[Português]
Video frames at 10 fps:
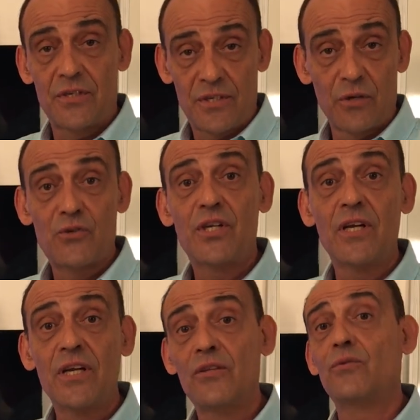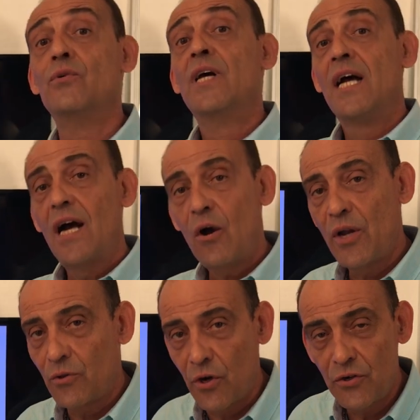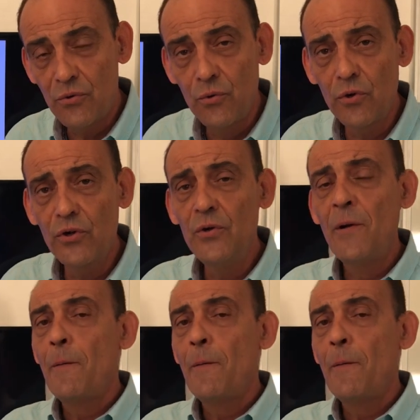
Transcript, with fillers: estão girando ao redor do núcleo